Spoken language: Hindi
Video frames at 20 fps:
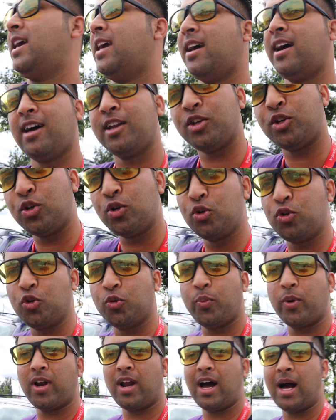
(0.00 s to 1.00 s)
कि यार
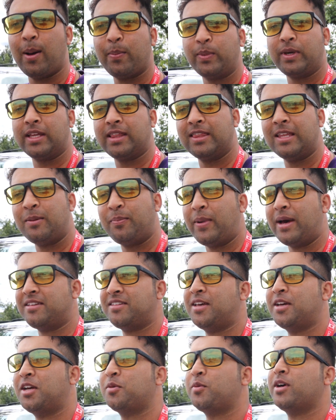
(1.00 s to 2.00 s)
यूट्यूब पर आप कितने
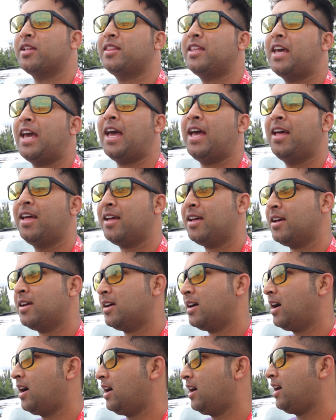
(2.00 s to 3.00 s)
पैसे कमाते हैं
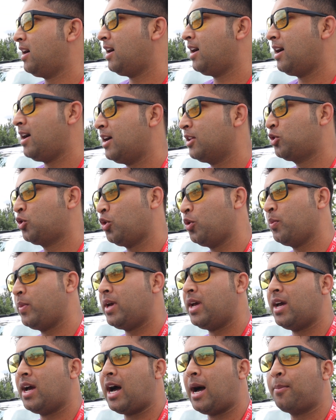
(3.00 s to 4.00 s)
आ, तो
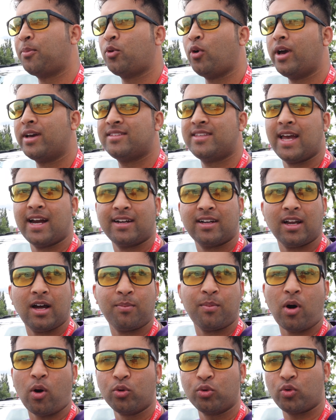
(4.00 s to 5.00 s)
मैं आपको एग्जैक्ट
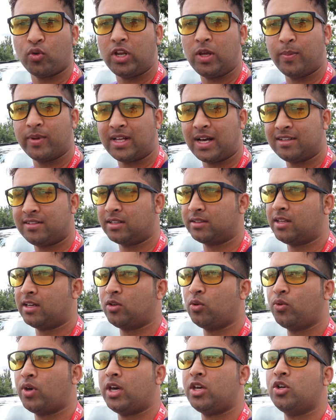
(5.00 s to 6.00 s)
अमाउंट तो नहीं बता सकता
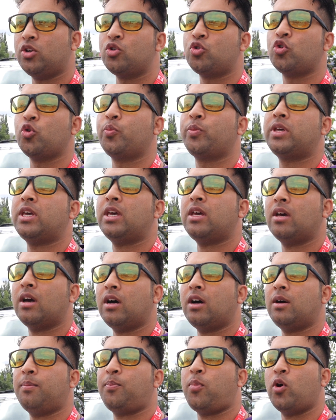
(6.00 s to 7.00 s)
क्योंकि यूट्यूब की
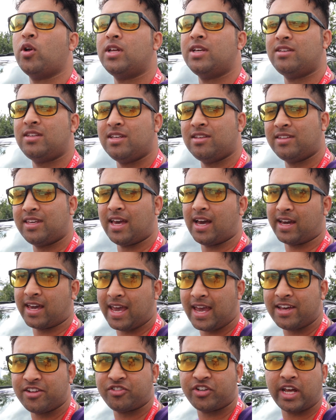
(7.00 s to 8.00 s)
पॉलिसीज़ के
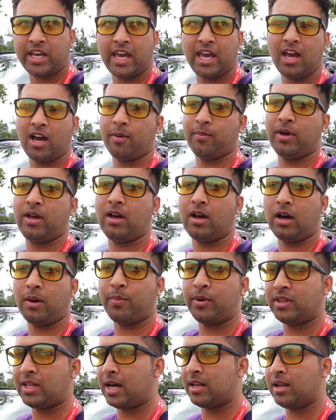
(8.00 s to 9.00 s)
अगेंस्ट है ये
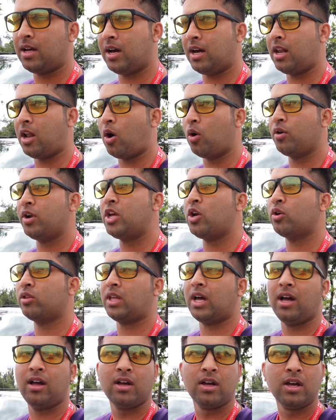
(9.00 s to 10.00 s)
हमें बताना अलाउड नहीं
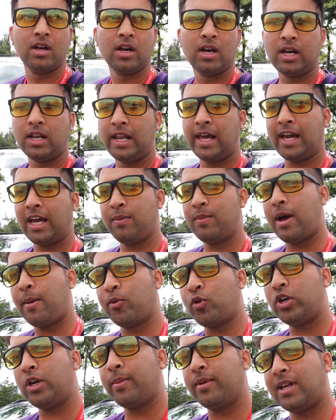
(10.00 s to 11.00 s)
होता लेकिन मैं
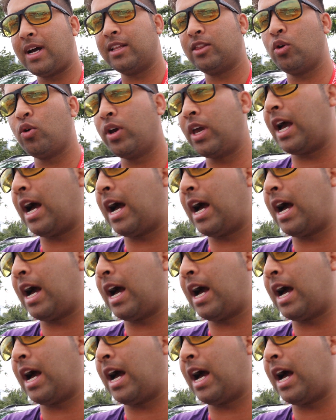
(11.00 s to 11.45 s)
आपको ये बताता हूँ कि